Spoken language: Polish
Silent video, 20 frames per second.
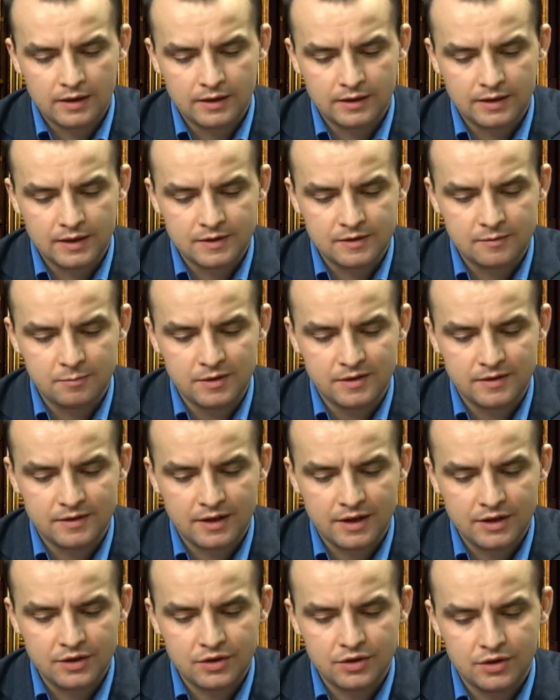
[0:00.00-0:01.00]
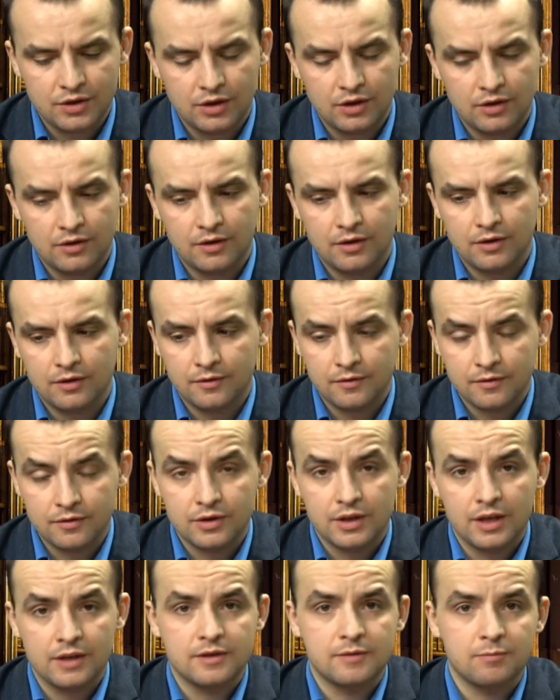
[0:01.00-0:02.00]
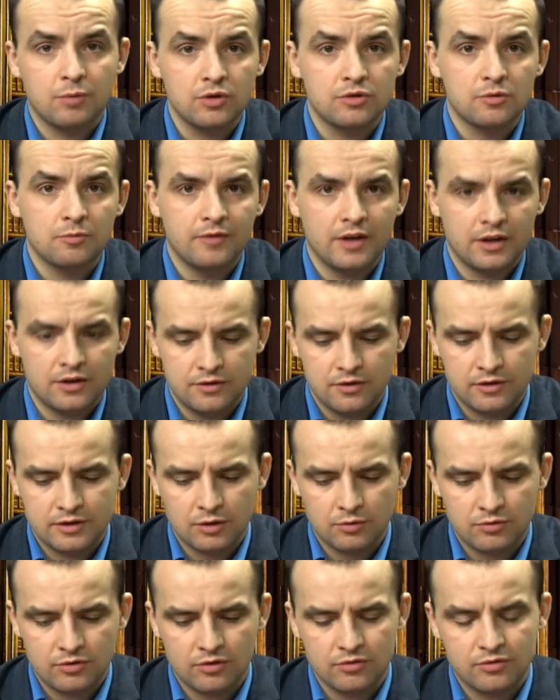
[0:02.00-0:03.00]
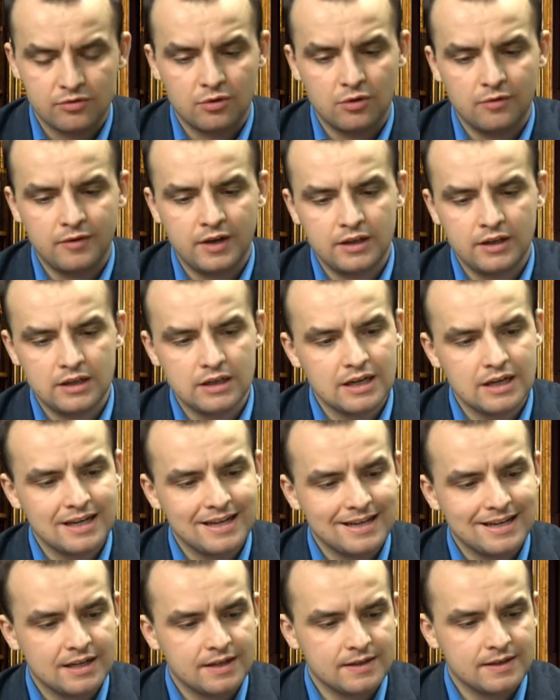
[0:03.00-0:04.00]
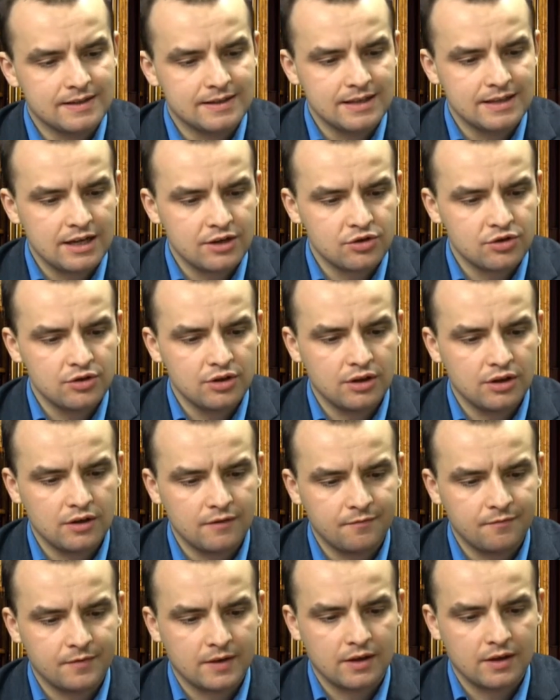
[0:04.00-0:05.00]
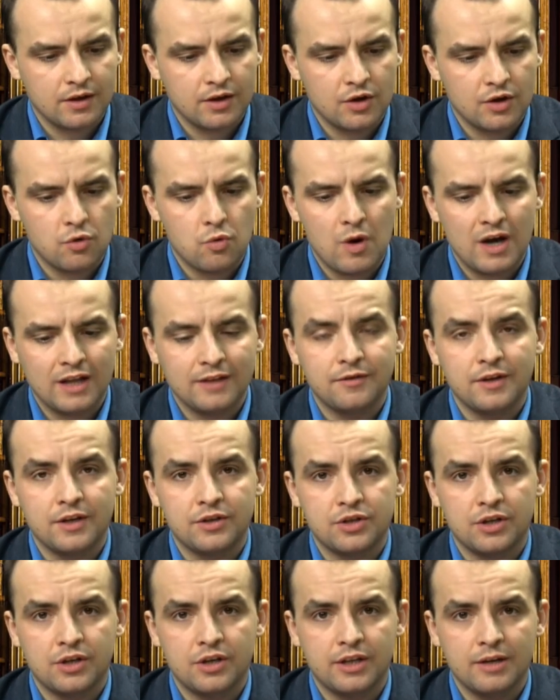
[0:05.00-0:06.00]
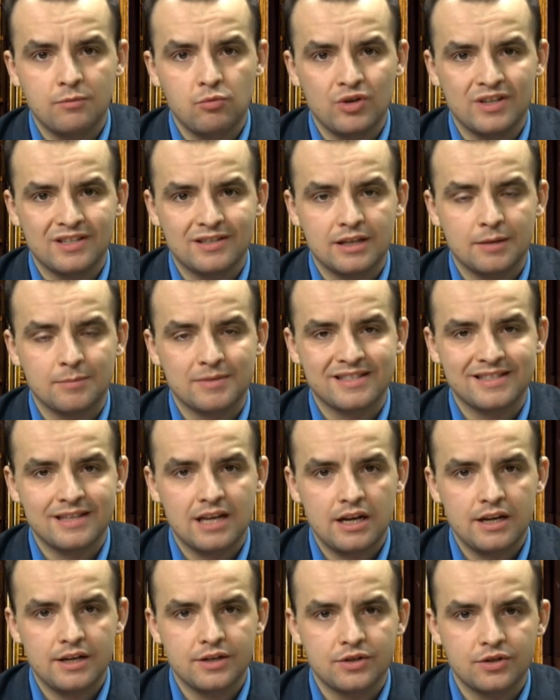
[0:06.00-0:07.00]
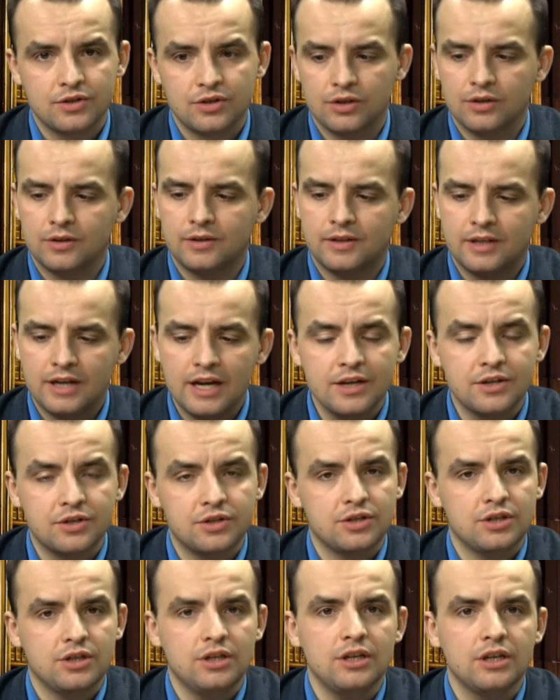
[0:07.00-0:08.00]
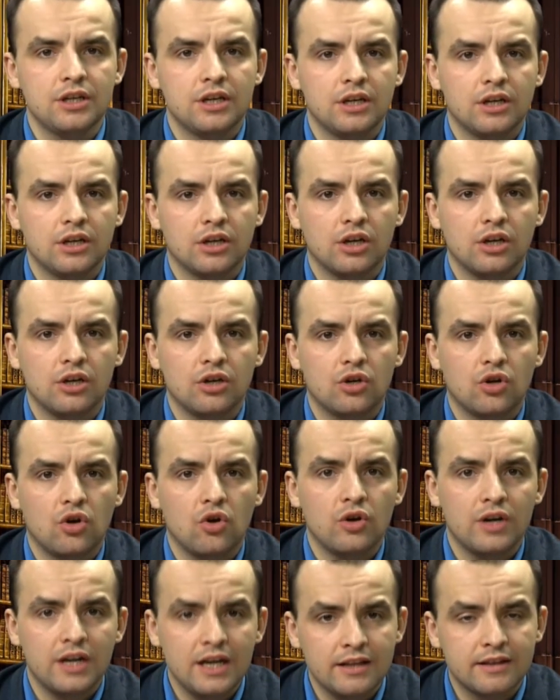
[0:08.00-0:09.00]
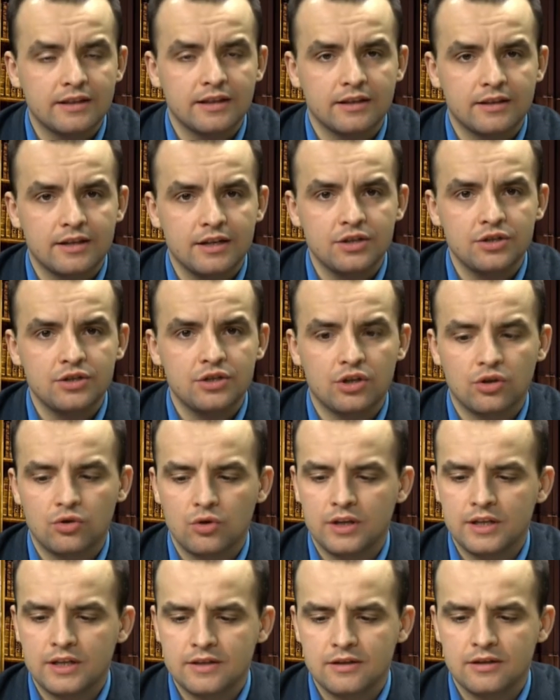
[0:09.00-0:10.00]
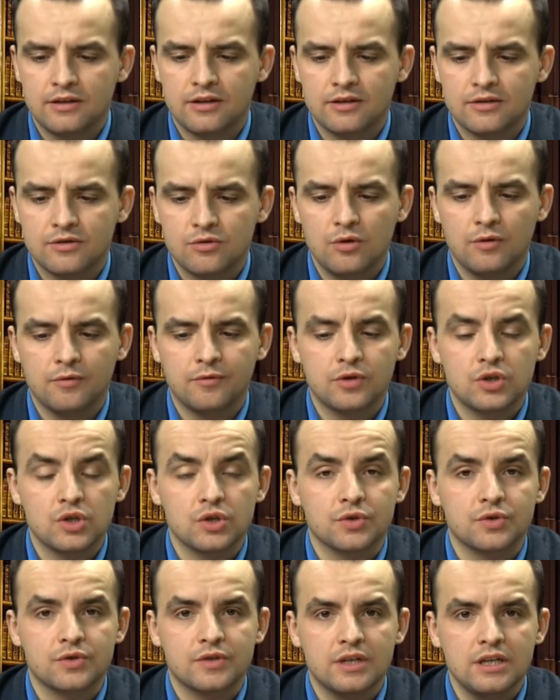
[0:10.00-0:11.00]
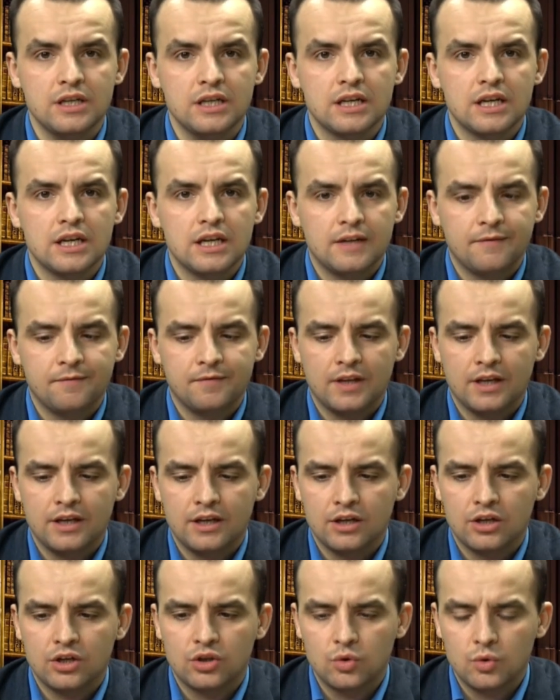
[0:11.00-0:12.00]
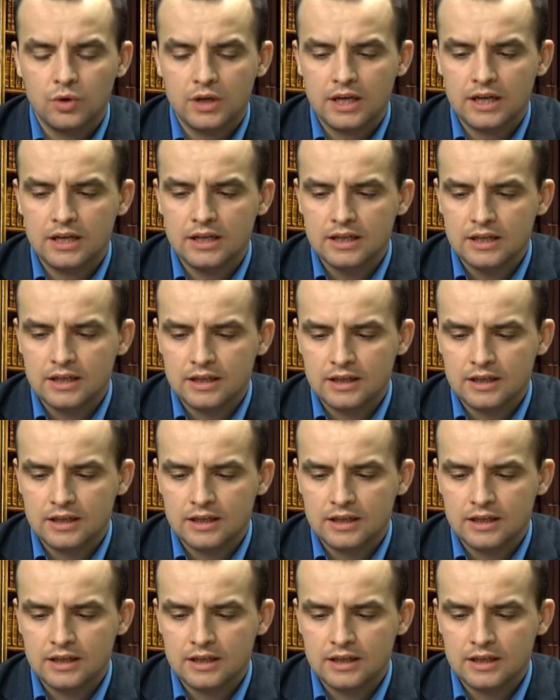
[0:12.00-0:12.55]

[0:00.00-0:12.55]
ten spis treści, ten sposób, w jaki został skonstruowany, znacznie łatwiej dzięki temu jest nam znaleźć treści, Y, konkretne treści, które nas interesują w książce, y, które